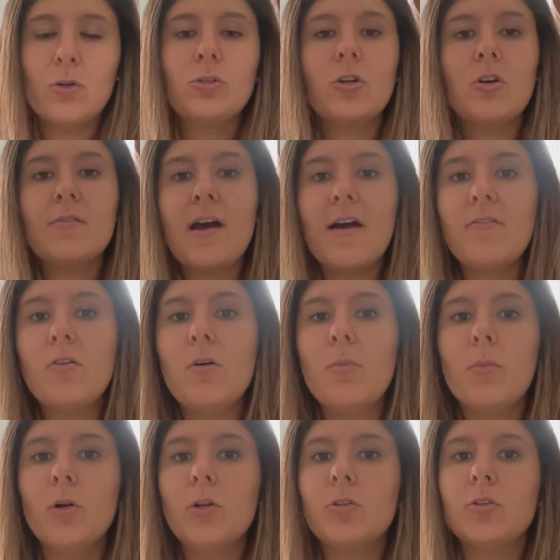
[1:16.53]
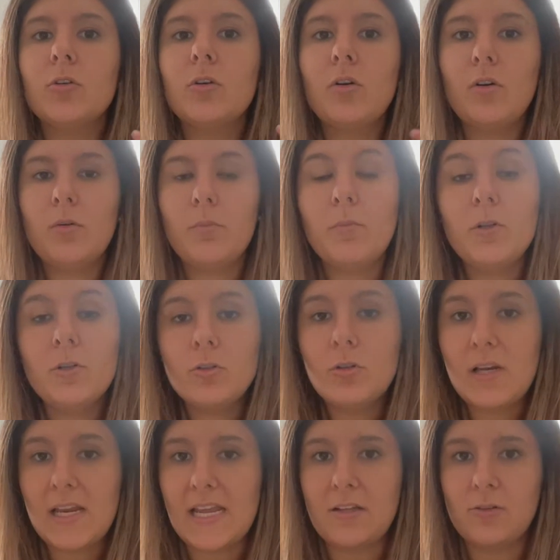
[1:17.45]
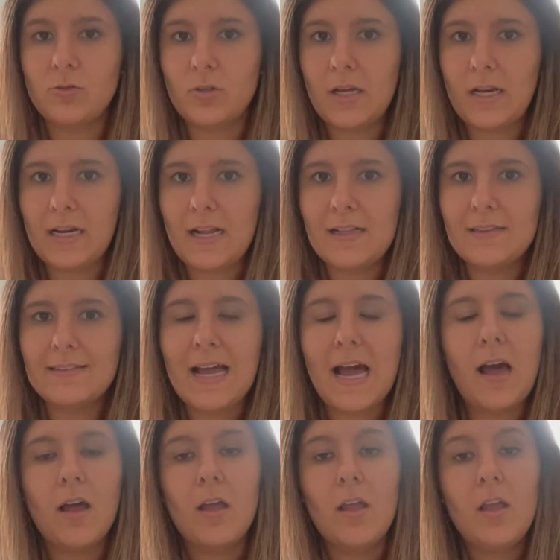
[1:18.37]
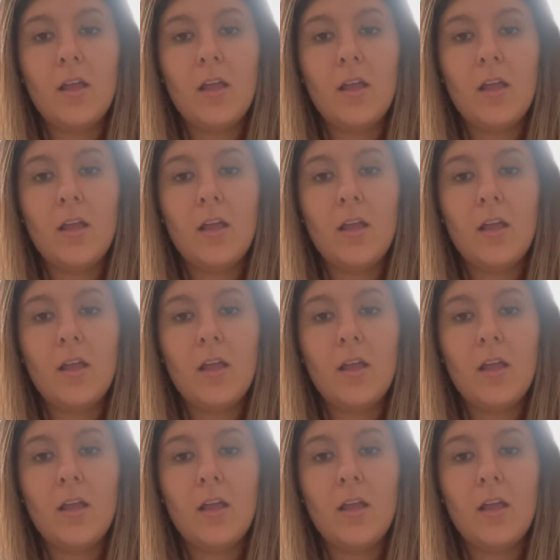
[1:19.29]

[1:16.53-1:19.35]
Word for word: lo trovavo molto, molto lento in realtà,